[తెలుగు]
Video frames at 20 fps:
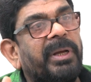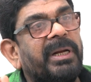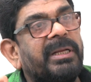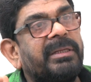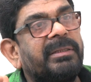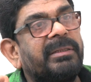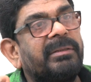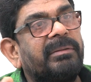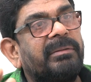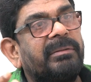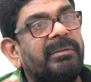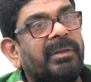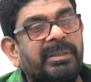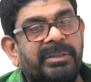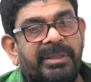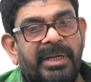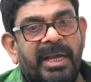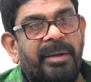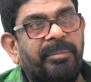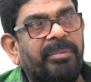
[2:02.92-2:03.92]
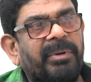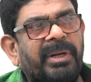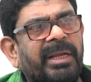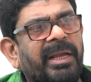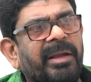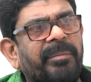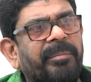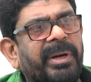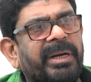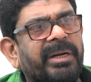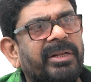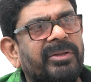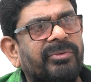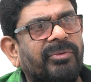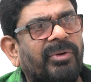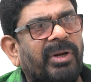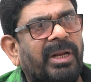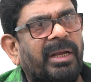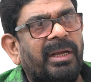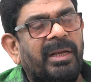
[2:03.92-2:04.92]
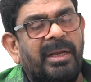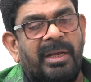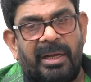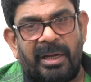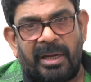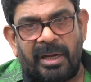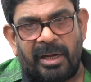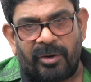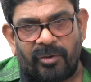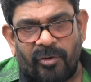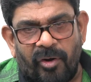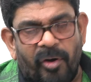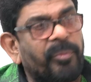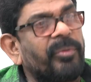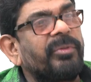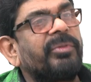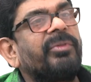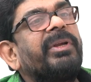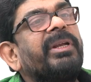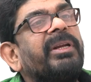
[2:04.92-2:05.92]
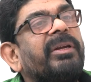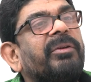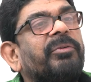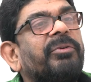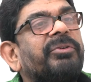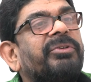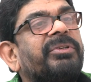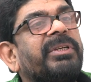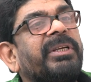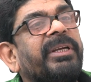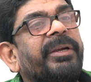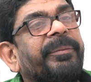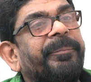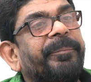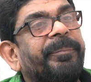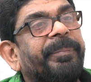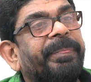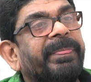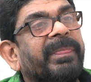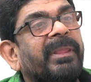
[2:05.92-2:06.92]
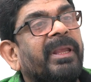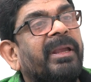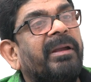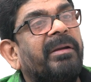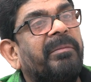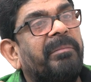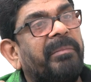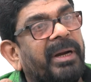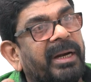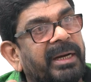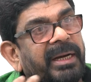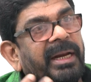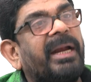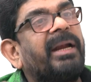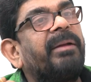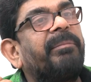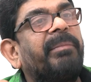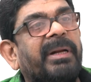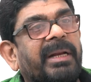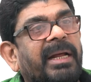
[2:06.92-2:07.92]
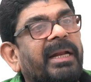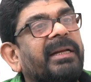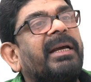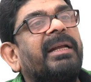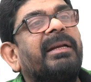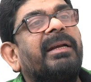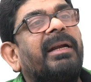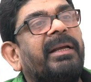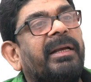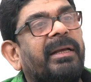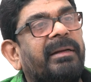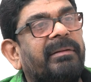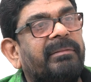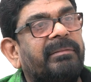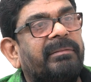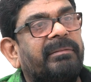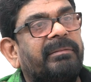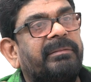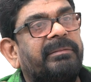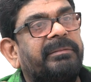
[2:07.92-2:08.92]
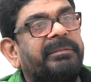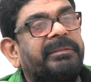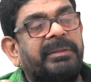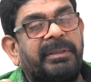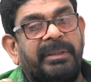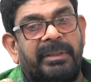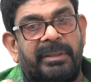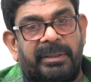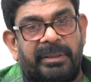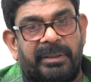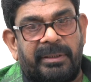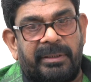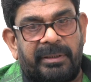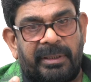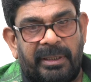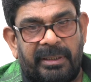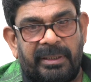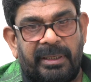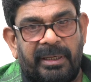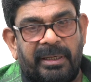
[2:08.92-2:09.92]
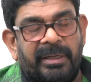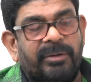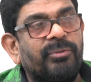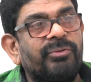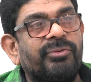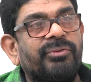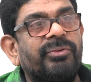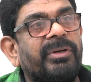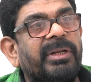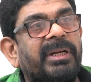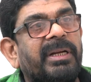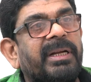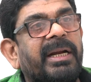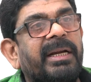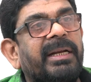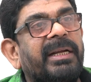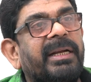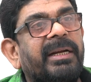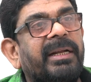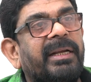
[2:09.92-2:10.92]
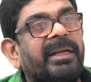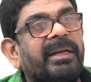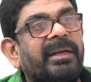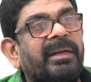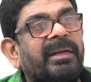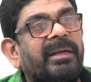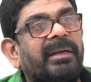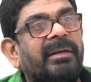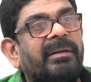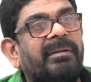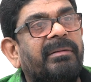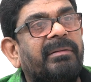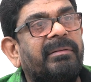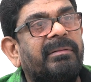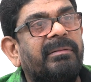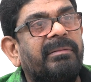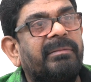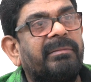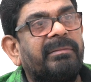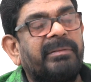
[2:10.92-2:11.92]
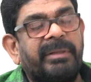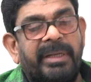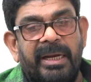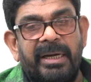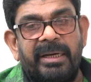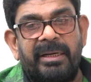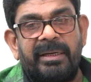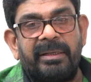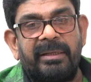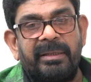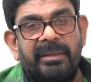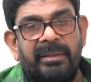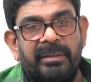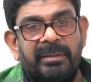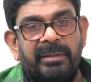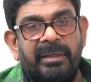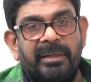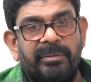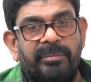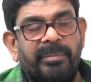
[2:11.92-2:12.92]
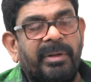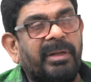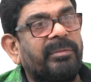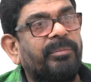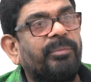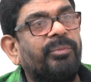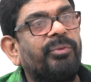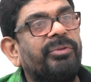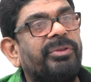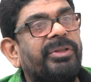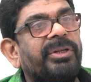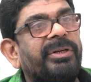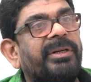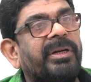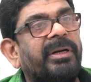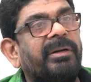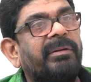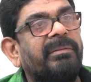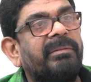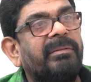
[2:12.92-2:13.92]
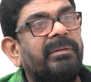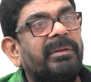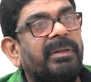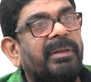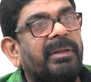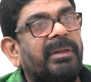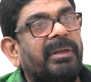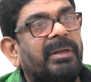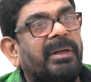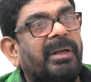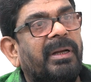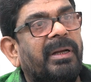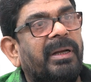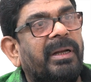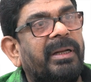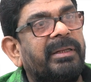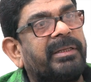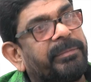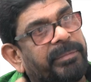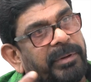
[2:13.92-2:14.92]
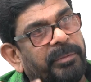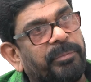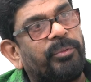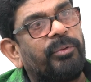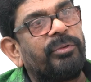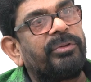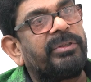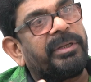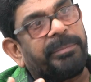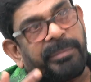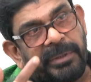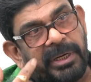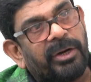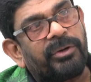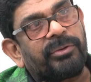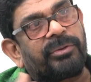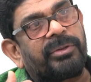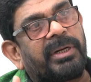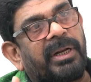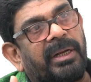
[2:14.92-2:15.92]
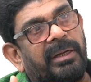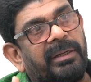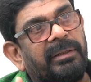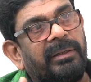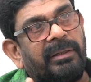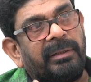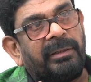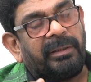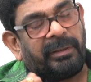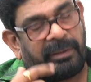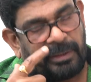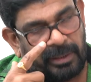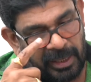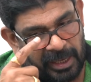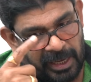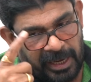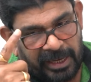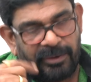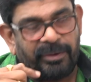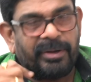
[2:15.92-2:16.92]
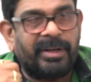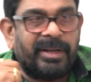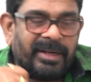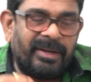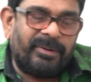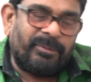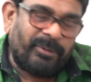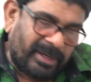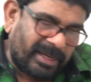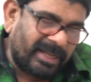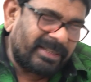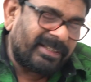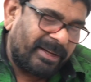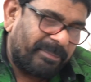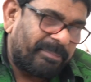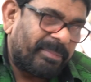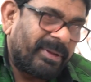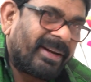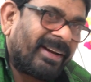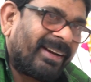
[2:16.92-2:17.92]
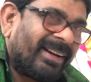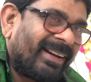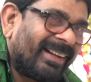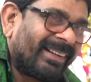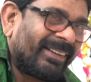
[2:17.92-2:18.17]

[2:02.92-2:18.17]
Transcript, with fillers: మానేశాను ఆ చేపలు ఏం పట్టించుకోలే ఆ కోపంతో ఇంటికి వచ్చి మా డా మా నాన్నగారిని అడిగాను నన్ను ఇలా కూర్చుంటే ఇలా అడిగాడు ఆయన ఏంటి ఇది నన్ను మా బూత్ తిట్టాడు అని చెప్పి ఆ బూత్ చెప్పి ఏడుతున్నా ఆయన ఒక కథ చెప్పాడు